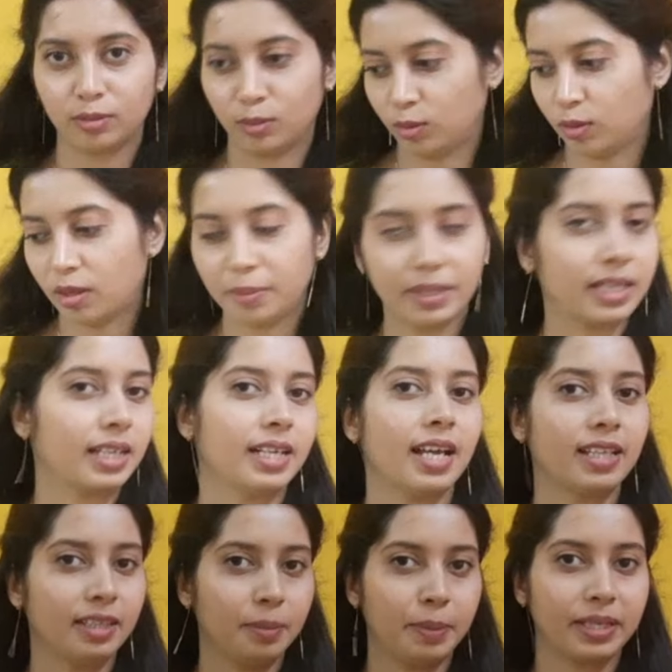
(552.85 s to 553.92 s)
ওগুলো আমি এখানে
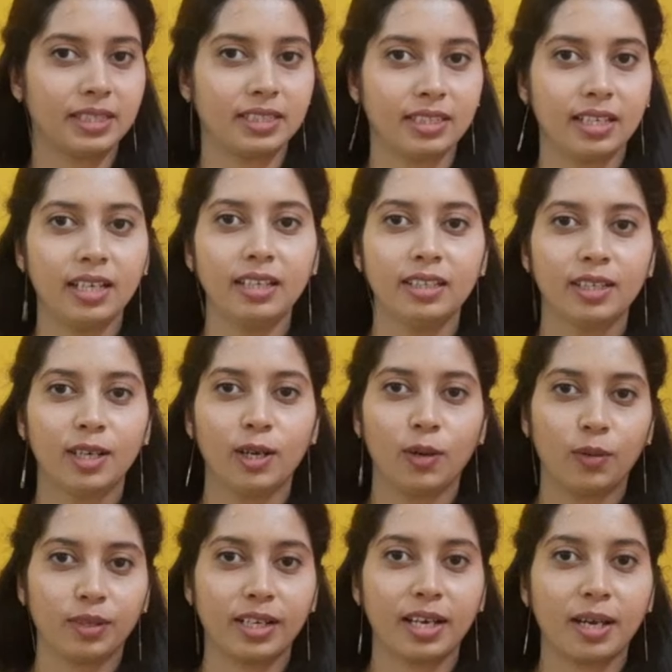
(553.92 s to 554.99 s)
আনতে পারছি না
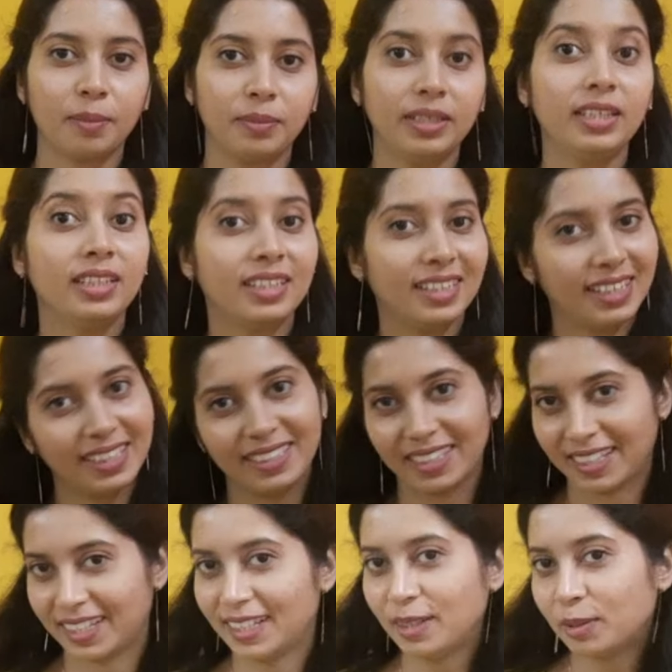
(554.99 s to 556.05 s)
ওটা আমি নিজে
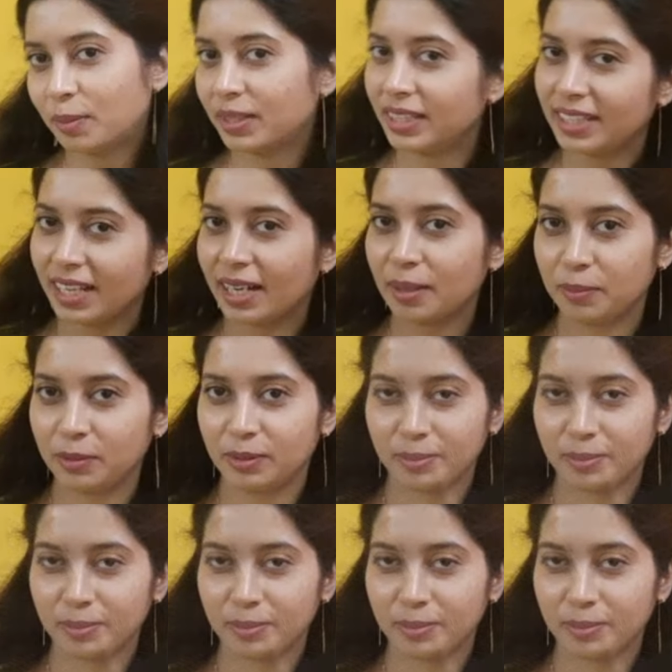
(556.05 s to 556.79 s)
গিয়ে তোমাদের দেখাবো